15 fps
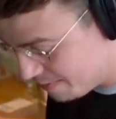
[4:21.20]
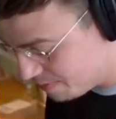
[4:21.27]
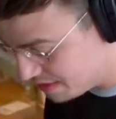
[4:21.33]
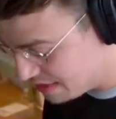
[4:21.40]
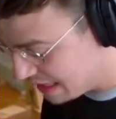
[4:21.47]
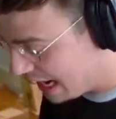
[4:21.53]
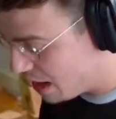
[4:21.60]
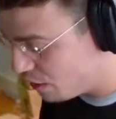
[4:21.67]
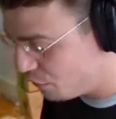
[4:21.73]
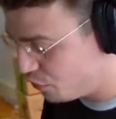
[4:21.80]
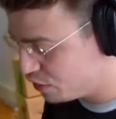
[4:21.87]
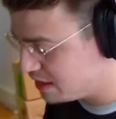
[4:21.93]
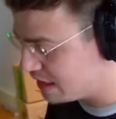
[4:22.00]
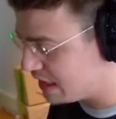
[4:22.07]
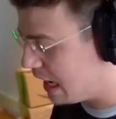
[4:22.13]

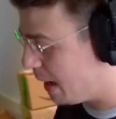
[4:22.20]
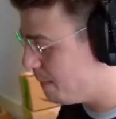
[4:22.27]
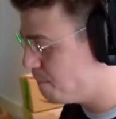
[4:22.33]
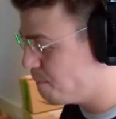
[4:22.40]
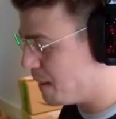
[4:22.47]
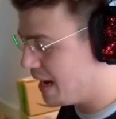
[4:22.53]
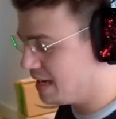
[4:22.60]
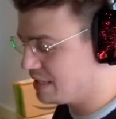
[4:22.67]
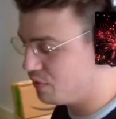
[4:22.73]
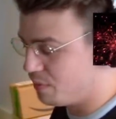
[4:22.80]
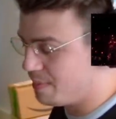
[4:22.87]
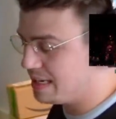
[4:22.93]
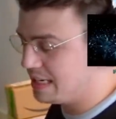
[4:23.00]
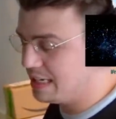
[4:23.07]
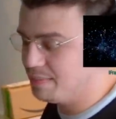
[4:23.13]
43 Gramm Bars von
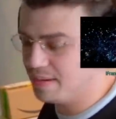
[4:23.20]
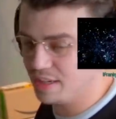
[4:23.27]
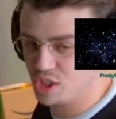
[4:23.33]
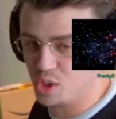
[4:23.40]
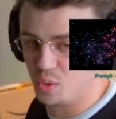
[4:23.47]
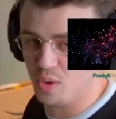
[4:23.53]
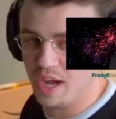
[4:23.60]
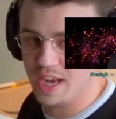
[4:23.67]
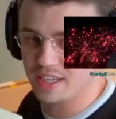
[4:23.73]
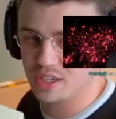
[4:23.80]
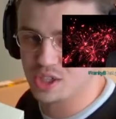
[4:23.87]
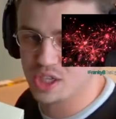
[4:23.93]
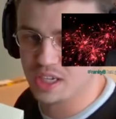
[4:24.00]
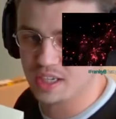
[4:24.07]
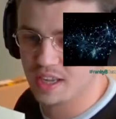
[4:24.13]
meiner Lieblingsschokolade
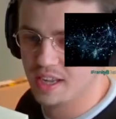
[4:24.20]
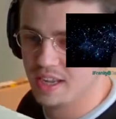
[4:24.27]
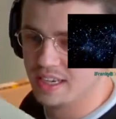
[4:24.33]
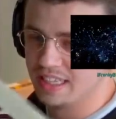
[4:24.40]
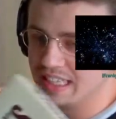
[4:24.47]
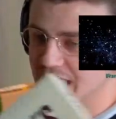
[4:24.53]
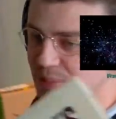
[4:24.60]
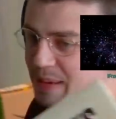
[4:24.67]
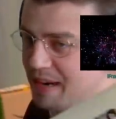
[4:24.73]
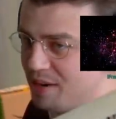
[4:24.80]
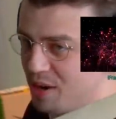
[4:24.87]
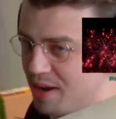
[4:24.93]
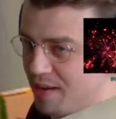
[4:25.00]
geschickt. Das ist meine neue